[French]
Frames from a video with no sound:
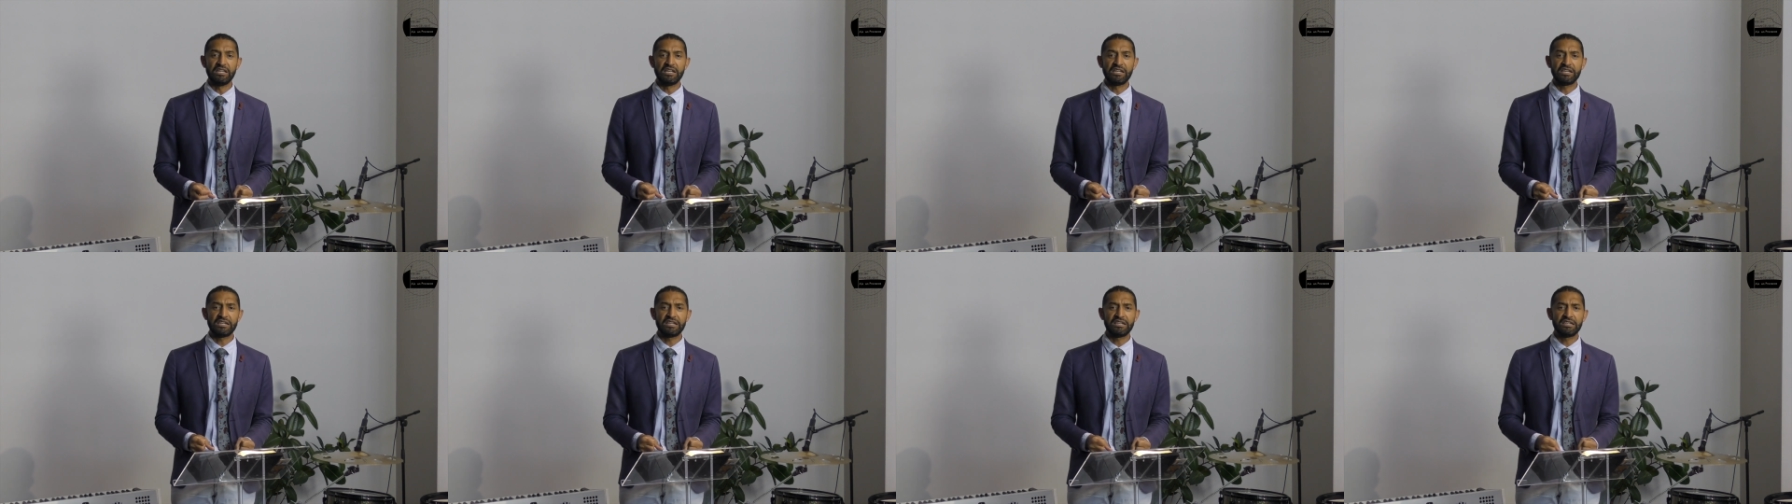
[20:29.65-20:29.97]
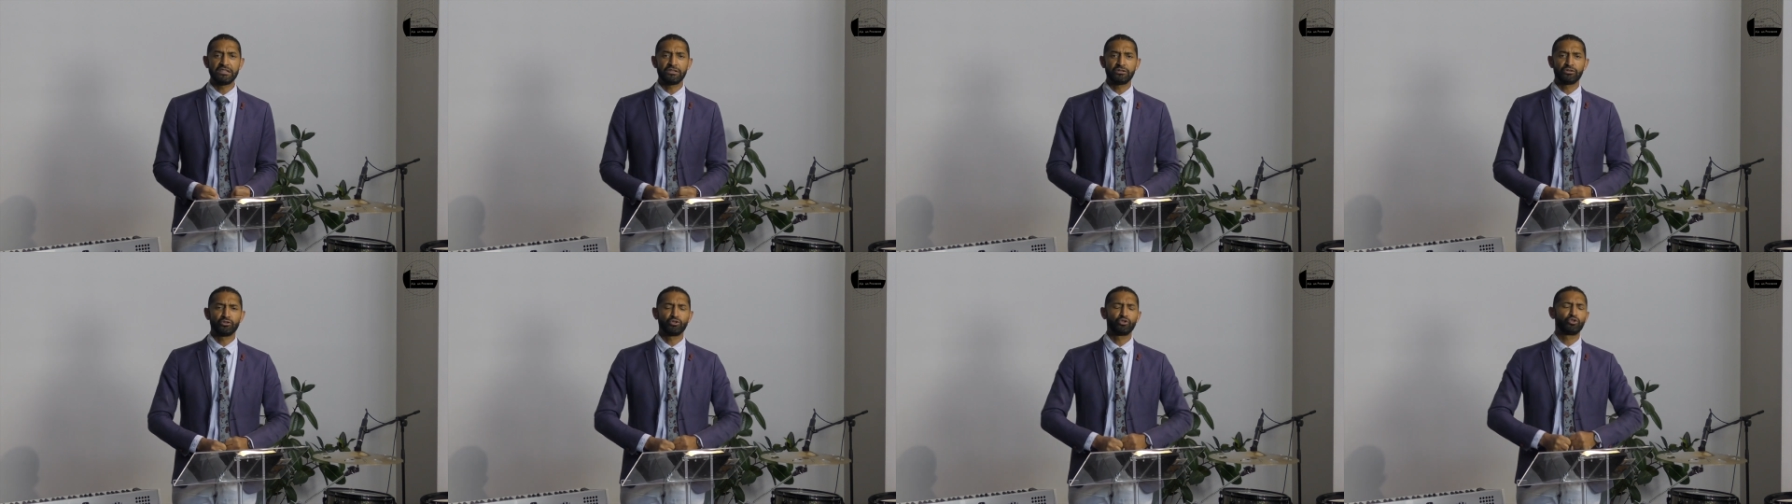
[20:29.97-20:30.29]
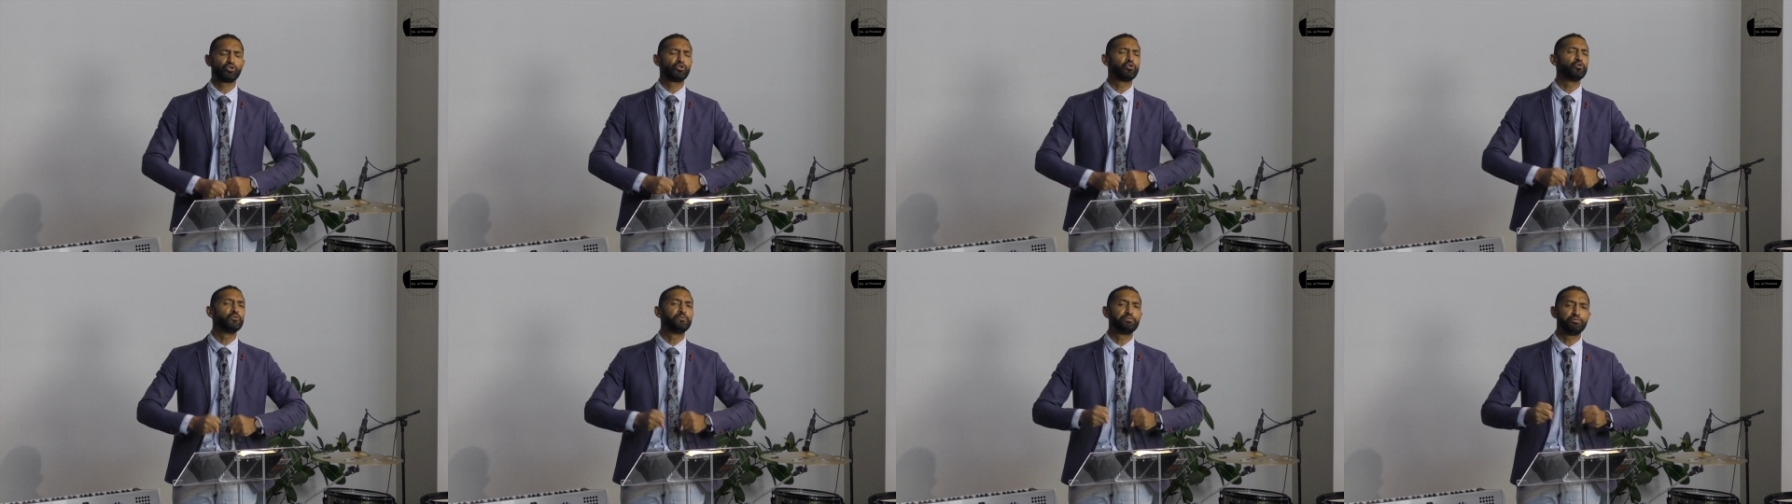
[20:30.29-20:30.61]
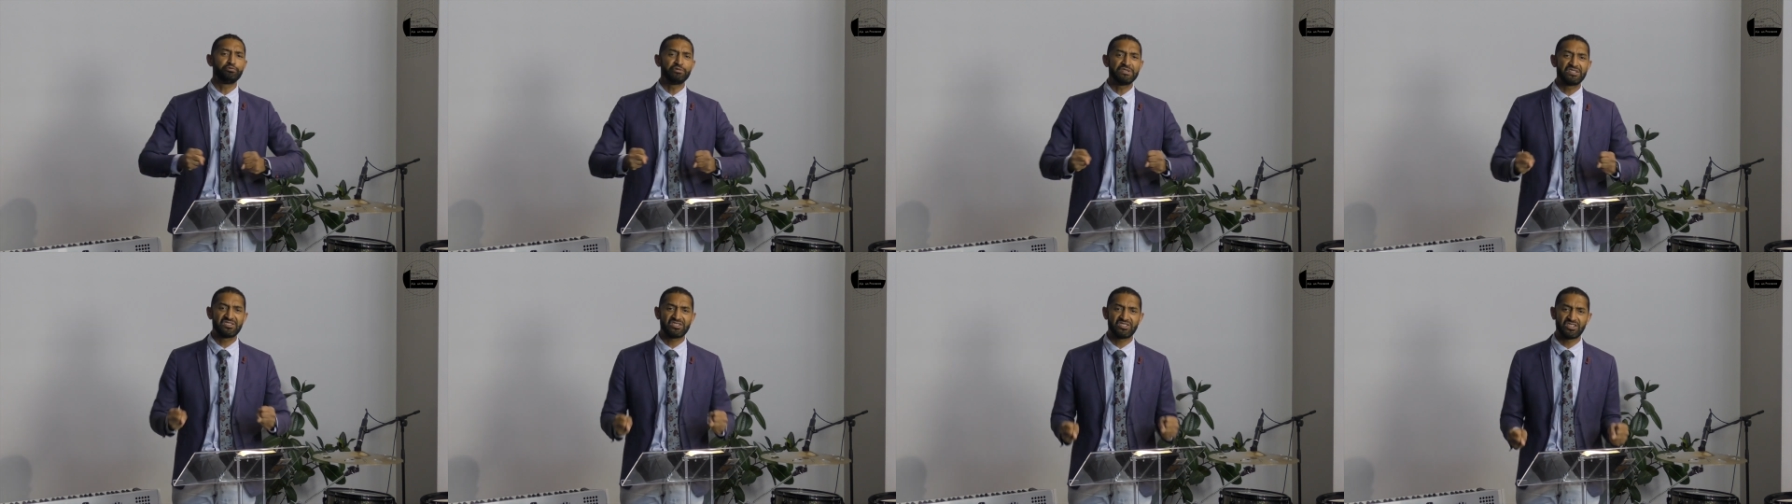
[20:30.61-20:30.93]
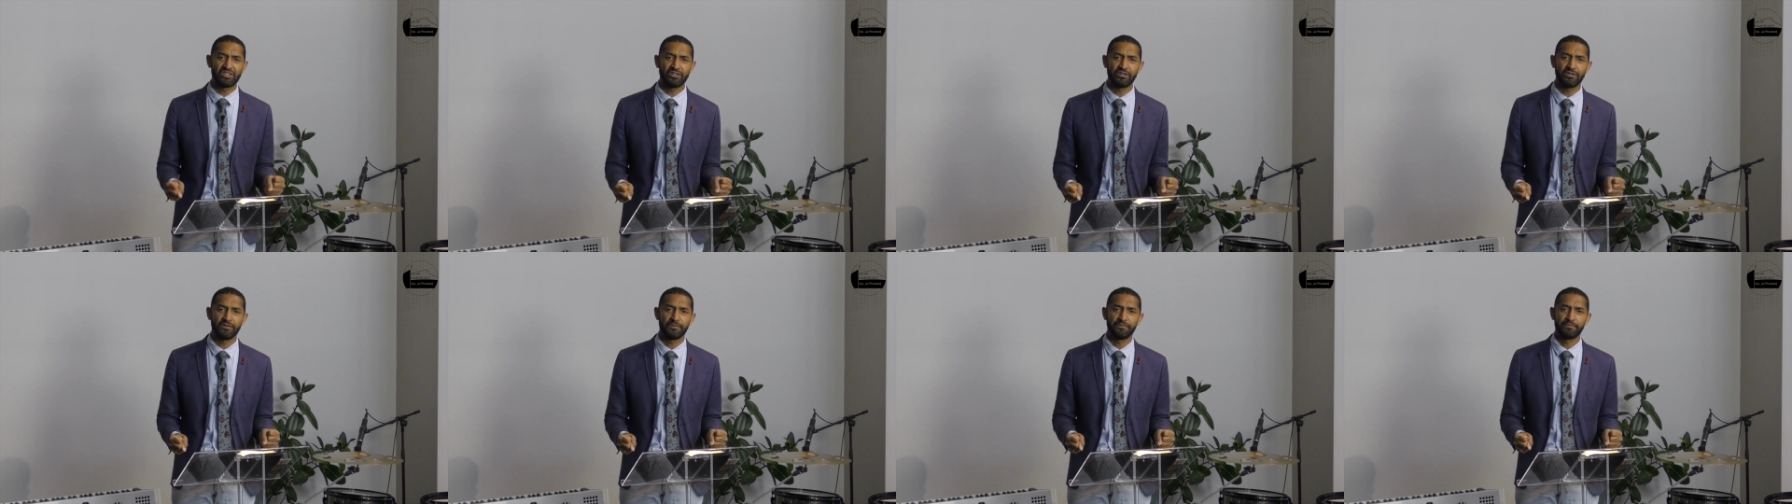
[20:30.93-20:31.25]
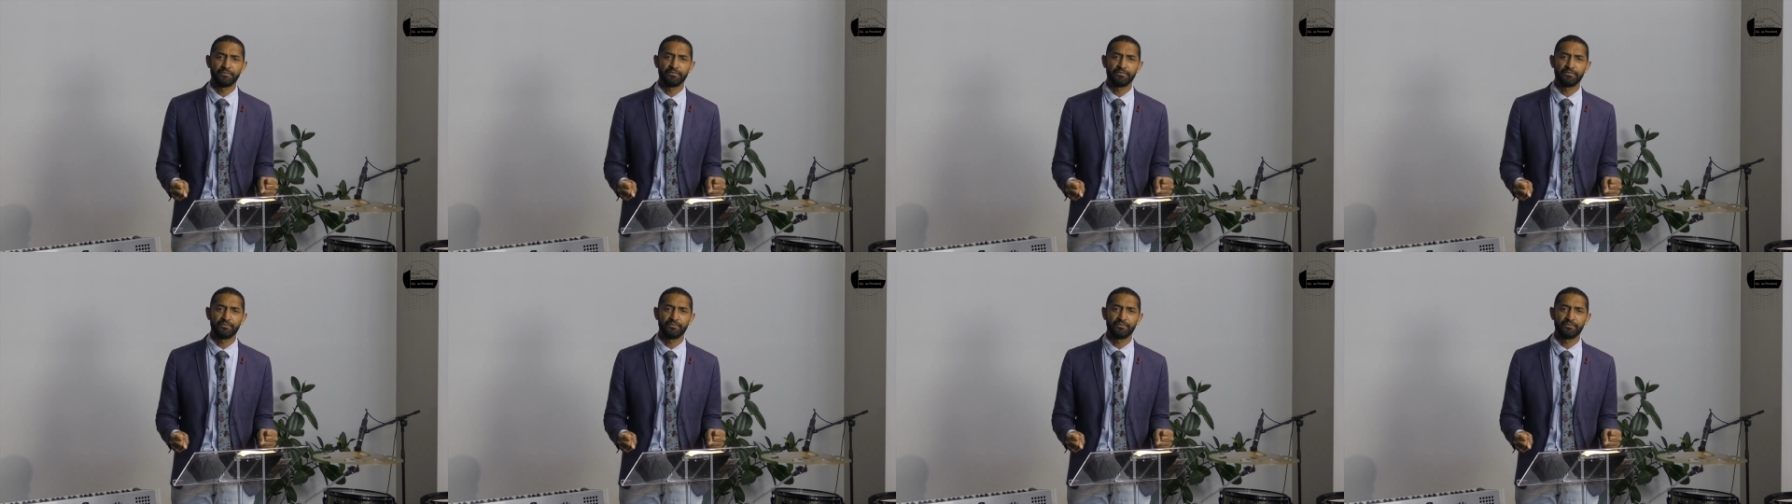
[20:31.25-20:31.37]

est tout-puissant,